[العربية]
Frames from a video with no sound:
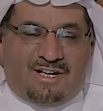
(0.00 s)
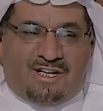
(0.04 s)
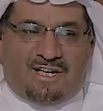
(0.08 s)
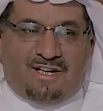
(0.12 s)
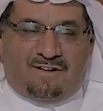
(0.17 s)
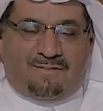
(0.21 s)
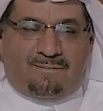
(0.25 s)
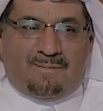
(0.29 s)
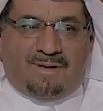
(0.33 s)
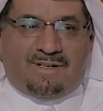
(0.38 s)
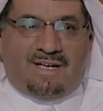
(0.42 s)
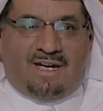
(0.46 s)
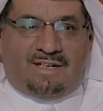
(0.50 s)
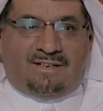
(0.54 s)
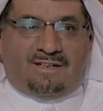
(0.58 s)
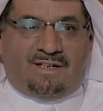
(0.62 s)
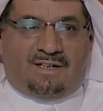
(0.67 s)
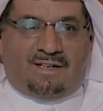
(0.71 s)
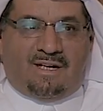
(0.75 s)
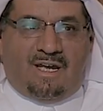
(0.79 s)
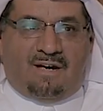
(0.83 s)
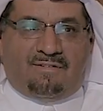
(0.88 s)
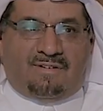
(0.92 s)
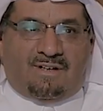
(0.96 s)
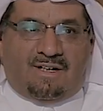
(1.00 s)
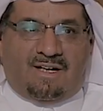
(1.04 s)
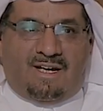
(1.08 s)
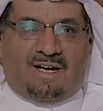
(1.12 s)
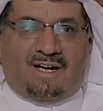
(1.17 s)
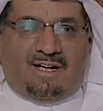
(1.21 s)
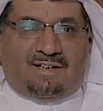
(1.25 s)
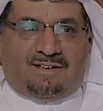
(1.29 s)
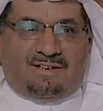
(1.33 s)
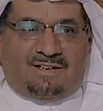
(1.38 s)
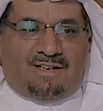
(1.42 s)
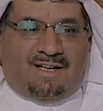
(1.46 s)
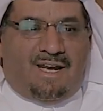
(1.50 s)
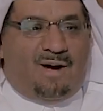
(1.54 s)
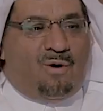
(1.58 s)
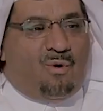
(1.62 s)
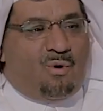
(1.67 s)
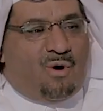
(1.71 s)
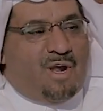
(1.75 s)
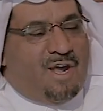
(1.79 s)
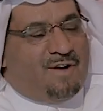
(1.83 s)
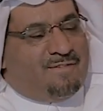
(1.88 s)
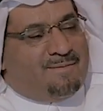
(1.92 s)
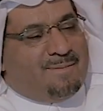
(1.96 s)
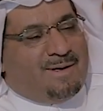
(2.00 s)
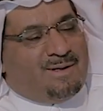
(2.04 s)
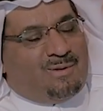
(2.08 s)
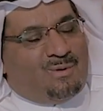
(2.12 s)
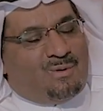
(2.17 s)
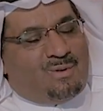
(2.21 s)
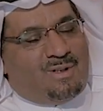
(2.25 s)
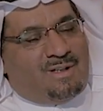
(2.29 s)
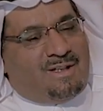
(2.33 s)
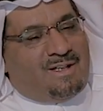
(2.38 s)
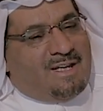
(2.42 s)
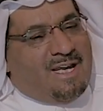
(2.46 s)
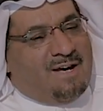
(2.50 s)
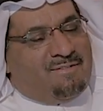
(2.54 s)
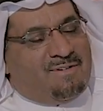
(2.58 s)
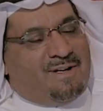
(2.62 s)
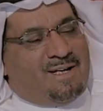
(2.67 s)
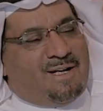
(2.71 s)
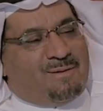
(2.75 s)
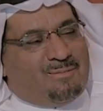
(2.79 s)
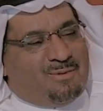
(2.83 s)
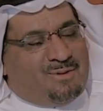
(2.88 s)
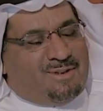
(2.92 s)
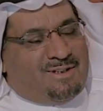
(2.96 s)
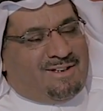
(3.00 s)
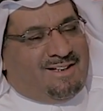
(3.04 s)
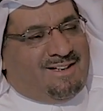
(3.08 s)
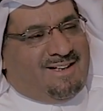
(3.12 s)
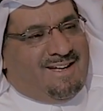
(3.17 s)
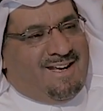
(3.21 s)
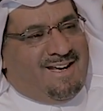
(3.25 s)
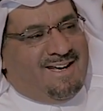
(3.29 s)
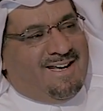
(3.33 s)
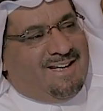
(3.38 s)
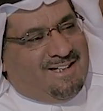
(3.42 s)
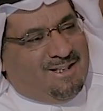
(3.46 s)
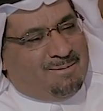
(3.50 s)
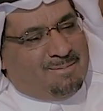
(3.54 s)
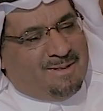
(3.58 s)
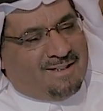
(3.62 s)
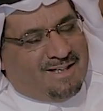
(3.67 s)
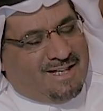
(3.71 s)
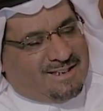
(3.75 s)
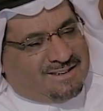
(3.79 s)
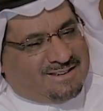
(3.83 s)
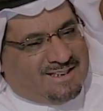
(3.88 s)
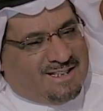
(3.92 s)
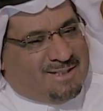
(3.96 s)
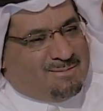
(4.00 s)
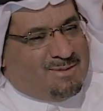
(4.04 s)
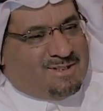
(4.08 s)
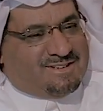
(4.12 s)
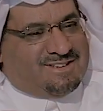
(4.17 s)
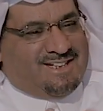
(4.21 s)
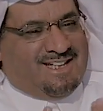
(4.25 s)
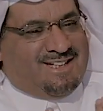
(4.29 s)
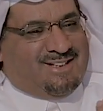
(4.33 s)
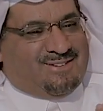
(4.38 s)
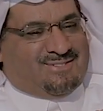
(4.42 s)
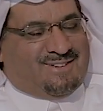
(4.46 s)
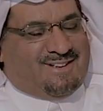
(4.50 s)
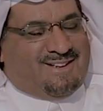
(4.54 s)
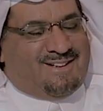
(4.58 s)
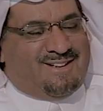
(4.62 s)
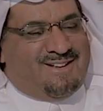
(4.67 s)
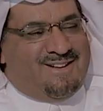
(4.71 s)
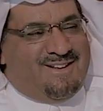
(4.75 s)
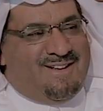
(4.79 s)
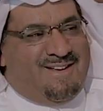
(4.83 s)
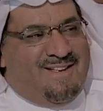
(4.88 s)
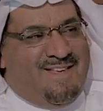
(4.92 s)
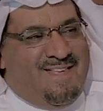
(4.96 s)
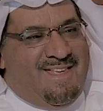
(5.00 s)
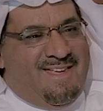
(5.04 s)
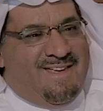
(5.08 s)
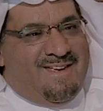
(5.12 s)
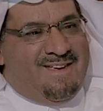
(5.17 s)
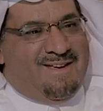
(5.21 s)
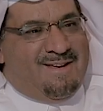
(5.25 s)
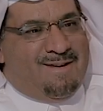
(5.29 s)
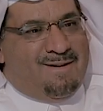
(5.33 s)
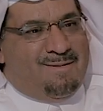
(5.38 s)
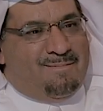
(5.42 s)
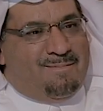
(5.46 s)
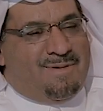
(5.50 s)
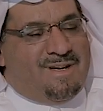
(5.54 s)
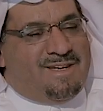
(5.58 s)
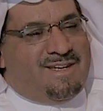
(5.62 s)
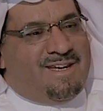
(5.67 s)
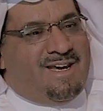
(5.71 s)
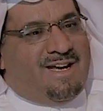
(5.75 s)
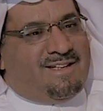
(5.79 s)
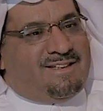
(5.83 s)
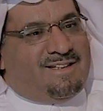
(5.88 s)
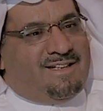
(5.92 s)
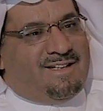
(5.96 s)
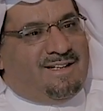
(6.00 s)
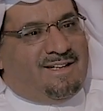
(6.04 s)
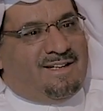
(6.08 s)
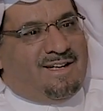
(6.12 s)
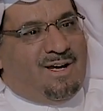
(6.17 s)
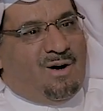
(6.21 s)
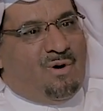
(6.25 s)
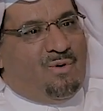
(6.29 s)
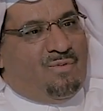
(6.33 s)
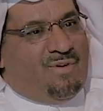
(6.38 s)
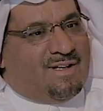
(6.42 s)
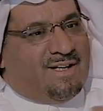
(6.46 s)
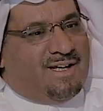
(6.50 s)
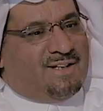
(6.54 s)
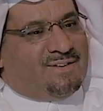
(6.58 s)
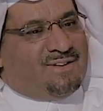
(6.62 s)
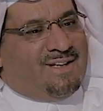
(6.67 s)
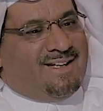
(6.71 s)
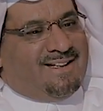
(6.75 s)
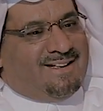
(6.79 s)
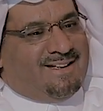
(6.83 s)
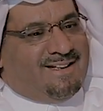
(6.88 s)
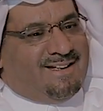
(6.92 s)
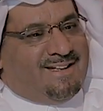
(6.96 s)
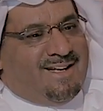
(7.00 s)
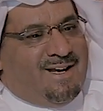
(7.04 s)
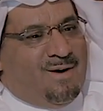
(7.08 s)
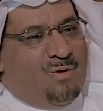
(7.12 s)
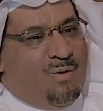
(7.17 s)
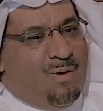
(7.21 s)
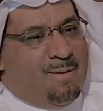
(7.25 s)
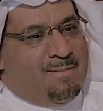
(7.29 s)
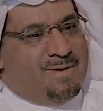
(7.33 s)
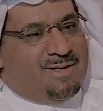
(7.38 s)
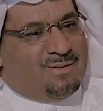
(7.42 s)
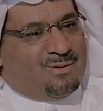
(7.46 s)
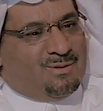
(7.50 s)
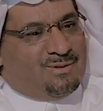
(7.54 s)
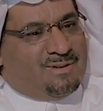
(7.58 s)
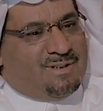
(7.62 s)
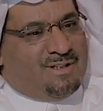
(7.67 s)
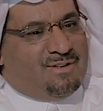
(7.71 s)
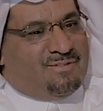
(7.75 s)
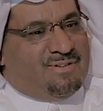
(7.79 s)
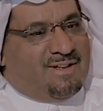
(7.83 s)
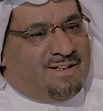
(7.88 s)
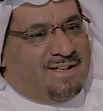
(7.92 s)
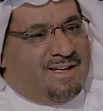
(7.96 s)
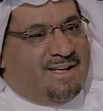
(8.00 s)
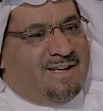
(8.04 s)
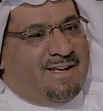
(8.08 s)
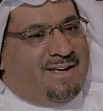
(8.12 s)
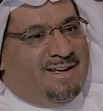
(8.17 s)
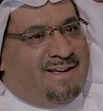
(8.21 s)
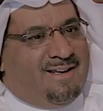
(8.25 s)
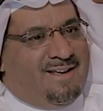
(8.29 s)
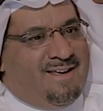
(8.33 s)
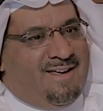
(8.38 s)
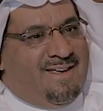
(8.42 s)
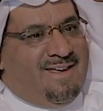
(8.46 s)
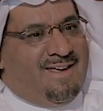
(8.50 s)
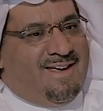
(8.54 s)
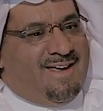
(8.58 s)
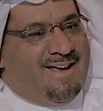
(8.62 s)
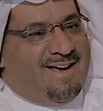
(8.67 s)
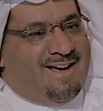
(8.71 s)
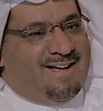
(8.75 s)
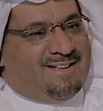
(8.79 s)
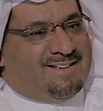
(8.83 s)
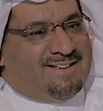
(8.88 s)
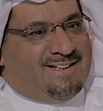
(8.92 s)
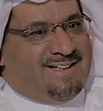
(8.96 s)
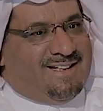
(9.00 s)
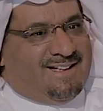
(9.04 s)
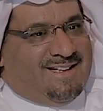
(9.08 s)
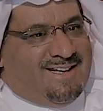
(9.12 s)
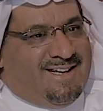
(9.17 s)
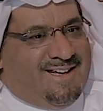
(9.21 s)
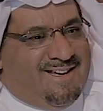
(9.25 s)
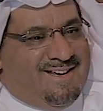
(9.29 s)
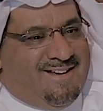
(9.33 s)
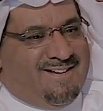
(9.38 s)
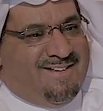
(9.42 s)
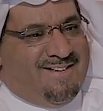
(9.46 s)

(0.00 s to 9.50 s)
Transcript: كيف من يهدي الله فلا هادي له وكيف من يضل الله فلا مضل له العبارات ترى مختلفة من يهده الله فلا ضال له ومن يضلل فلا هادي له